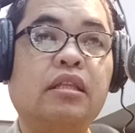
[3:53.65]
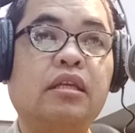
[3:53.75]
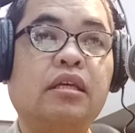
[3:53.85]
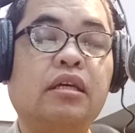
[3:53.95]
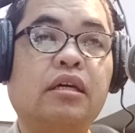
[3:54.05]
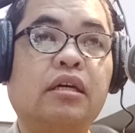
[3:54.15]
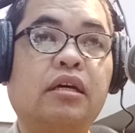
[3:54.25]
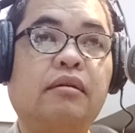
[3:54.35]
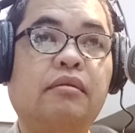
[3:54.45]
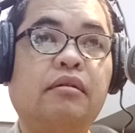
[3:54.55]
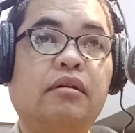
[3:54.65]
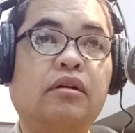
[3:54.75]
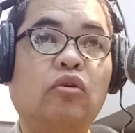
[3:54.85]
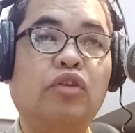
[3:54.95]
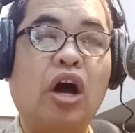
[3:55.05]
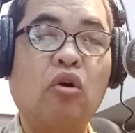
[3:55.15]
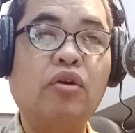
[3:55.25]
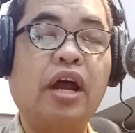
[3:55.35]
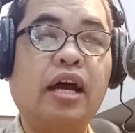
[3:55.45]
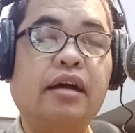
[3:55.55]
uh,
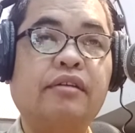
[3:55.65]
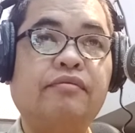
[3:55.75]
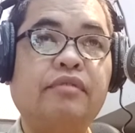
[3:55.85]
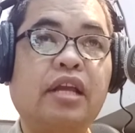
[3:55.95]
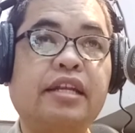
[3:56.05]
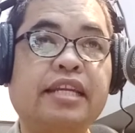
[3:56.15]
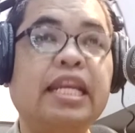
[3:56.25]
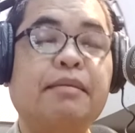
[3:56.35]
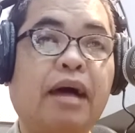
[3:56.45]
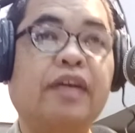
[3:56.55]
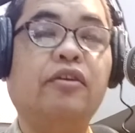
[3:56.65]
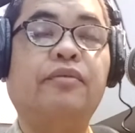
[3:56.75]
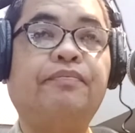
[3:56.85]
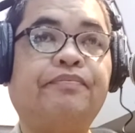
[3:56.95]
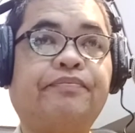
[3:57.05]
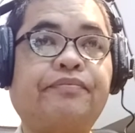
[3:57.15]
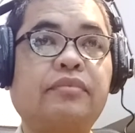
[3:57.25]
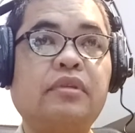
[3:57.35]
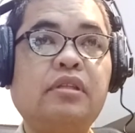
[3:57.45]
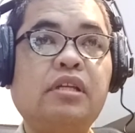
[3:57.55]
hunahuna nga dili maayo.
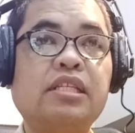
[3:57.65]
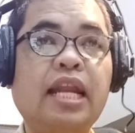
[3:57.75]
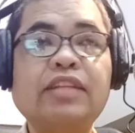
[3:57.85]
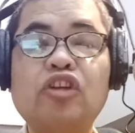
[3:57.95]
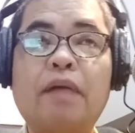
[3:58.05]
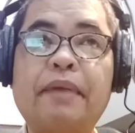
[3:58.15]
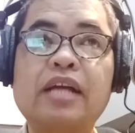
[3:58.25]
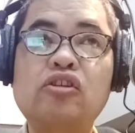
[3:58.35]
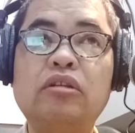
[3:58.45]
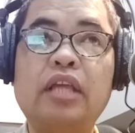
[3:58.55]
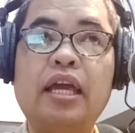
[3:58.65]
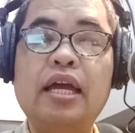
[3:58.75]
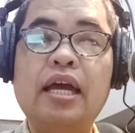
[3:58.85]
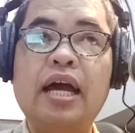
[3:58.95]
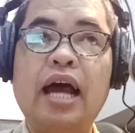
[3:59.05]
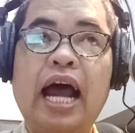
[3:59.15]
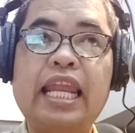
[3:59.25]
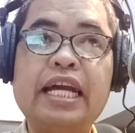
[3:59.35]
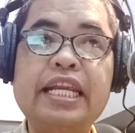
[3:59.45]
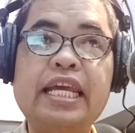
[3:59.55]
Sa lakton nga pagkasulti,
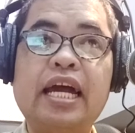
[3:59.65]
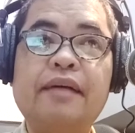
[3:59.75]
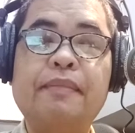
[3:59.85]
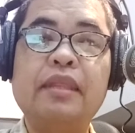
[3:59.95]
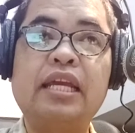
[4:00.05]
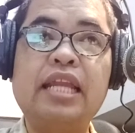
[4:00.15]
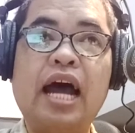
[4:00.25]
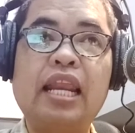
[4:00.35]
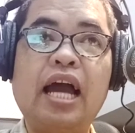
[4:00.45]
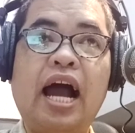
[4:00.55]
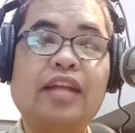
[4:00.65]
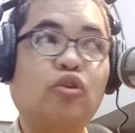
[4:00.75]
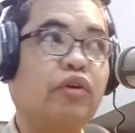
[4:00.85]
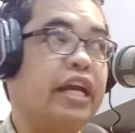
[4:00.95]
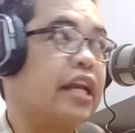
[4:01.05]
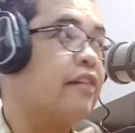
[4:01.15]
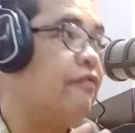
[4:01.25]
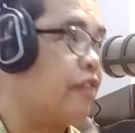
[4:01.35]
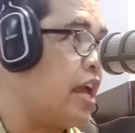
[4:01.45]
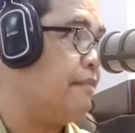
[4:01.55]
alang niya kinahanglan atong
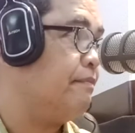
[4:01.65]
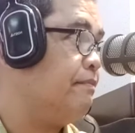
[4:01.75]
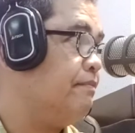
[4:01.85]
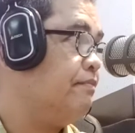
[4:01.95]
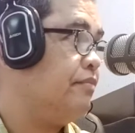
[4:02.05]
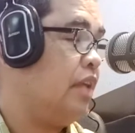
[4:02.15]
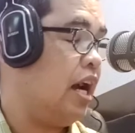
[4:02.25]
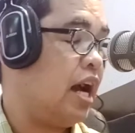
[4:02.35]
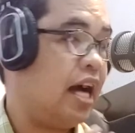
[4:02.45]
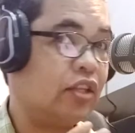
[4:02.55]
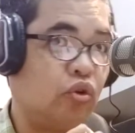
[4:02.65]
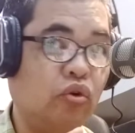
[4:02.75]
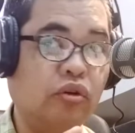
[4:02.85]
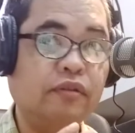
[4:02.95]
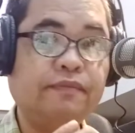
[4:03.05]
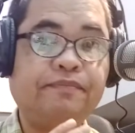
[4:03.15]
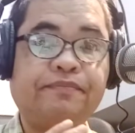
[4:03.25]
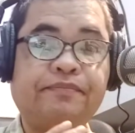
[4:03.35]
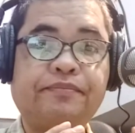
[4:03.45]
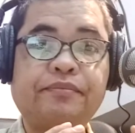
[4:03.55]
i-reframe ang atong
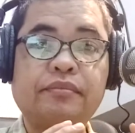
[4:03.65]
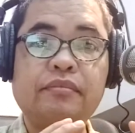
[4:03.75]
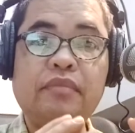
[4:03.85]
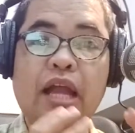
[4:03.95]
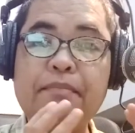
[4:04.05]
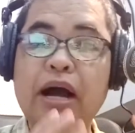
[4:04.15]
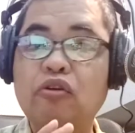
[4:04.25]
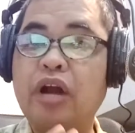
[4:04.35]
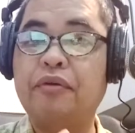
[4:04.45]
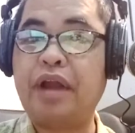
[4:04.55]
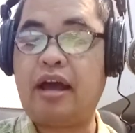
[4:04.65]
panghunahuna.